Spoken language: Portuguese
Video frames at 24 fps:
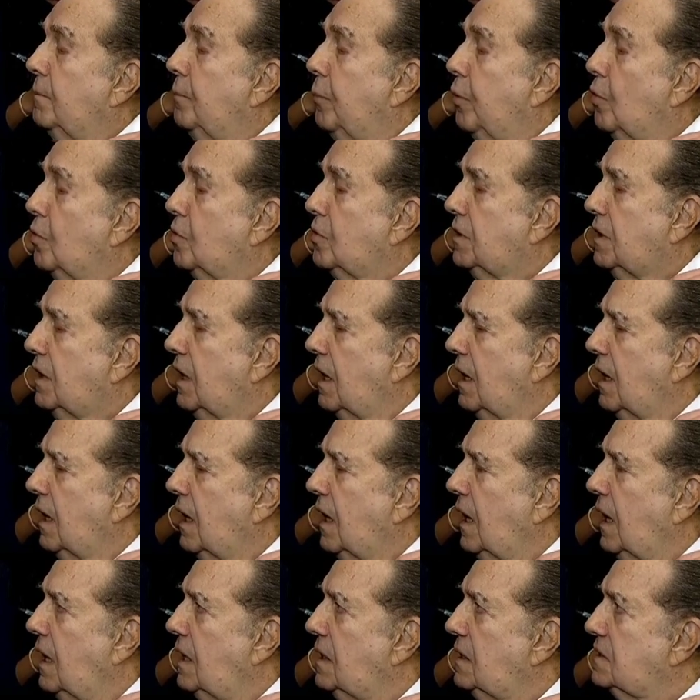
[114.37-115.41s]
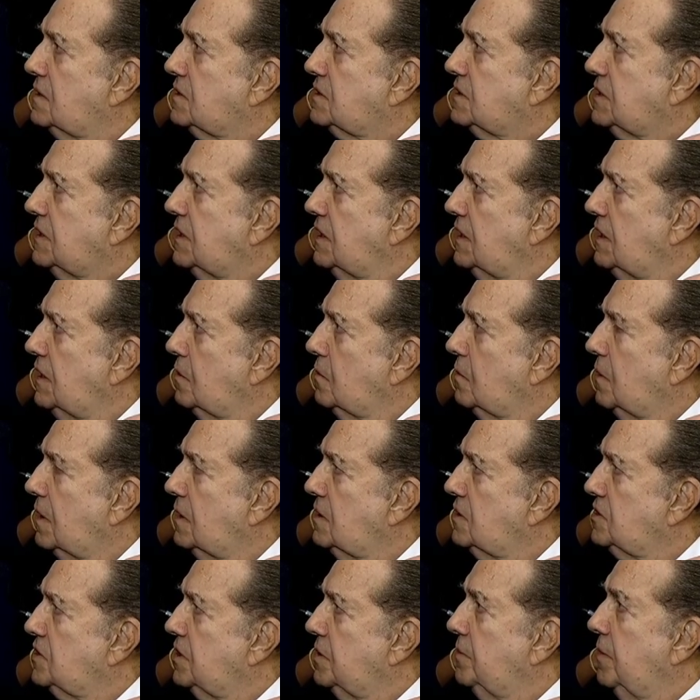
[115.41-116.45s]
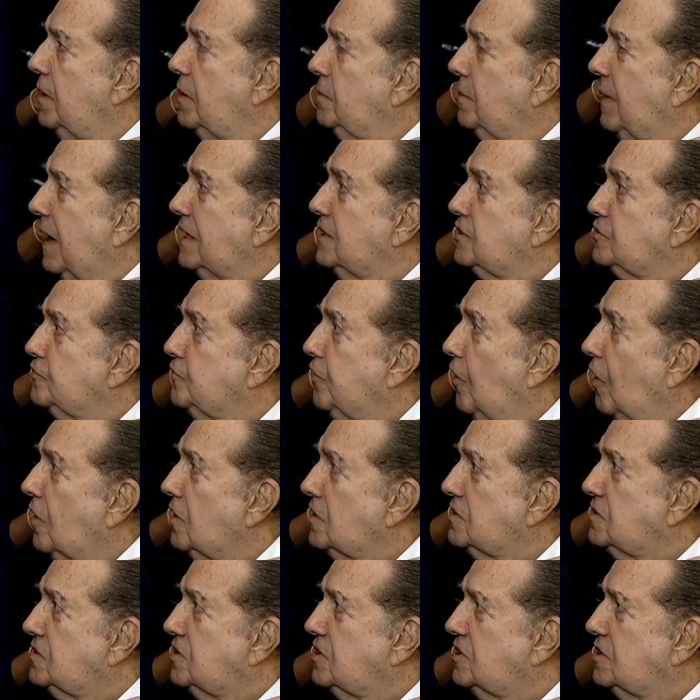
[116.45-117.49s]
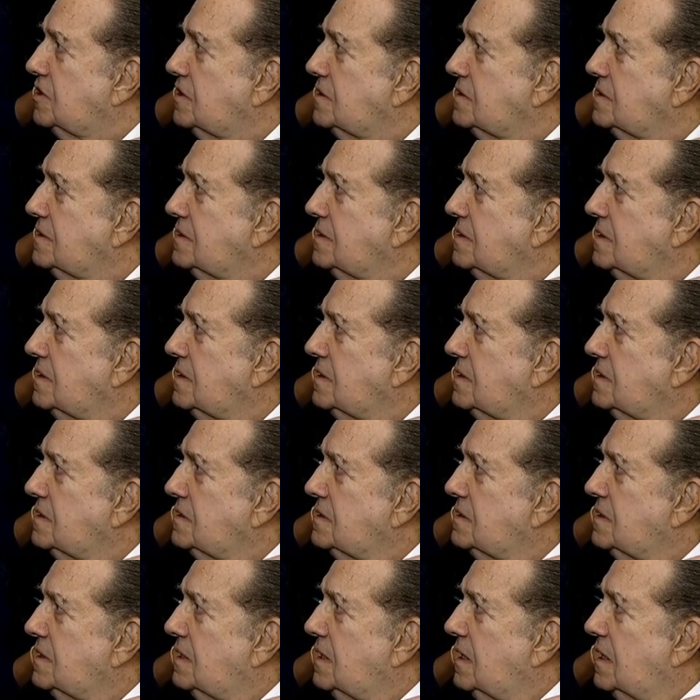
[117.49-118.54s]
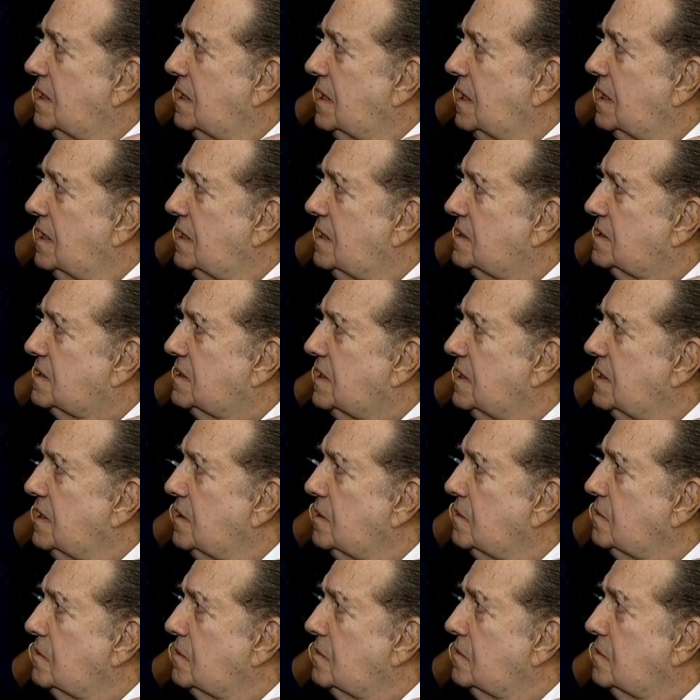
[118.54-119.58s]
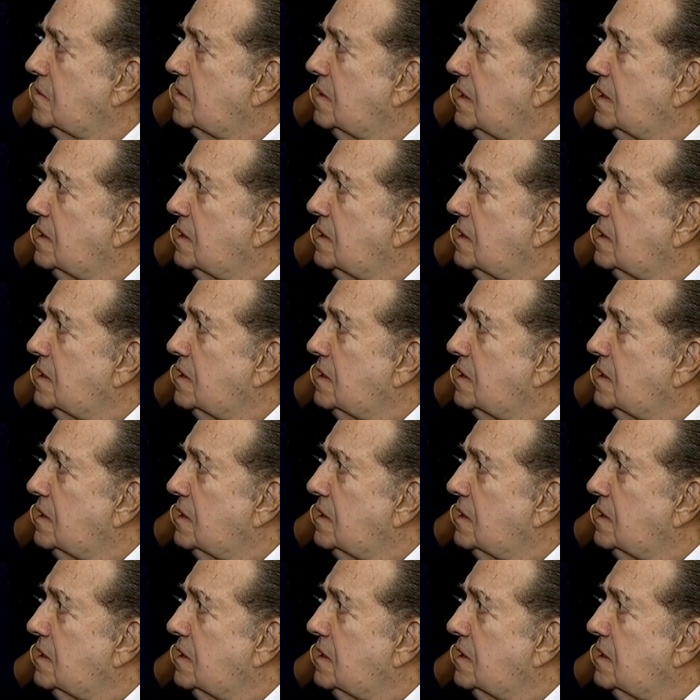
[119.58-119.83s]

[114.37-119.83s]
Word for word: porque eles queriam um regime mais forte, eles queriam um